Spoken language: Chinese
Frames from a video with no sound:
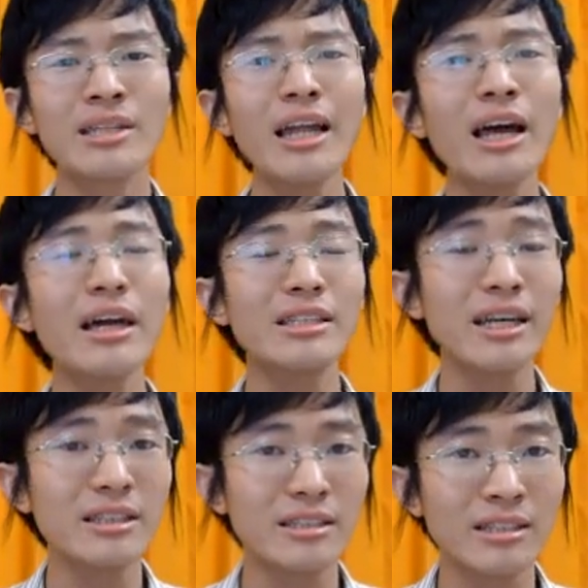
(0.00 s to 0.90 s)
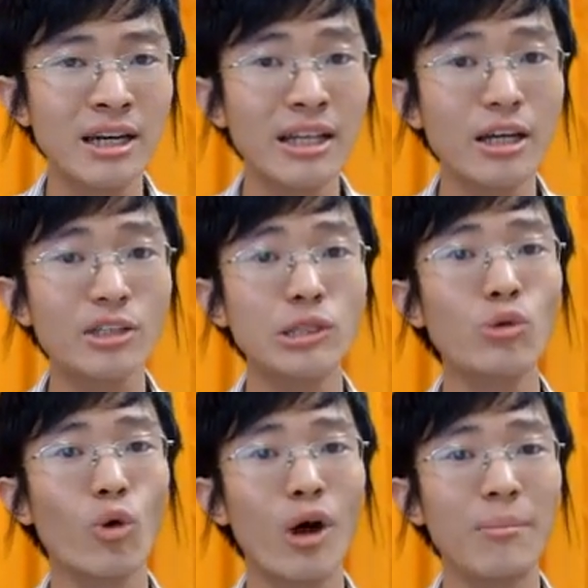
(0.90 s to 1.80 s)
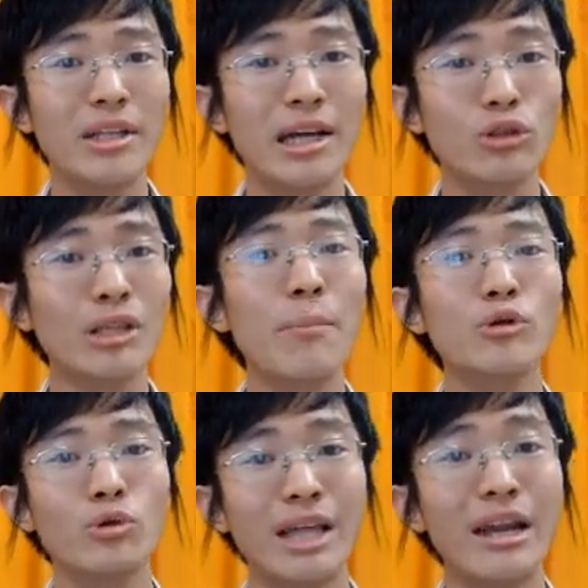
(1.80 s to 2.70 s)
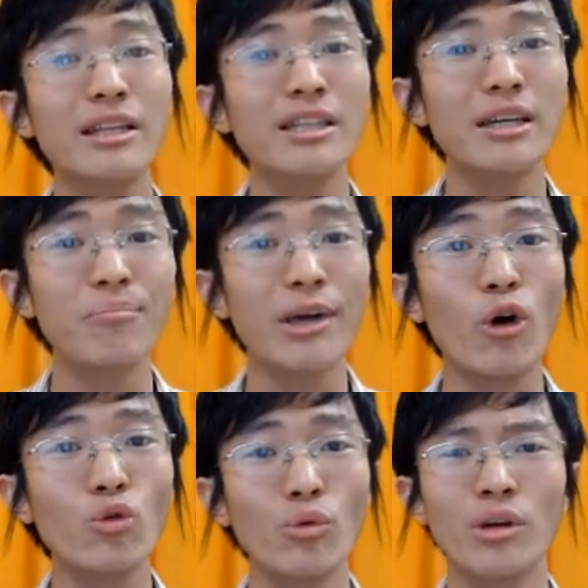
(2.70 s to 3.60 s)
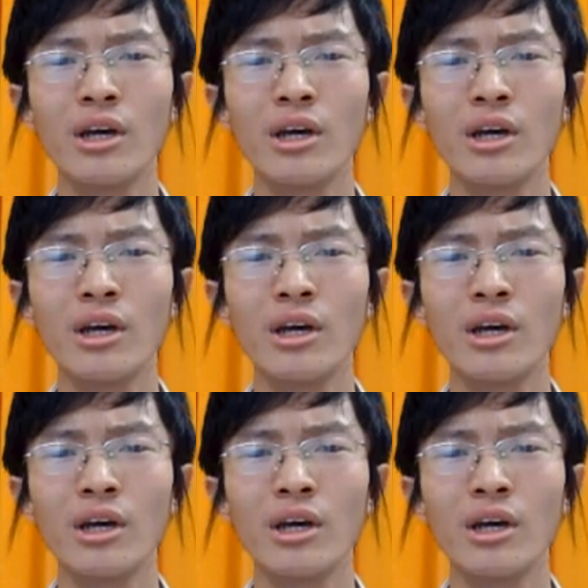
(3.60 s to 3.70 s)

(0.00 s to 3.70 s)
大家可以看看到新闻画面当中他们所拿的那些标语。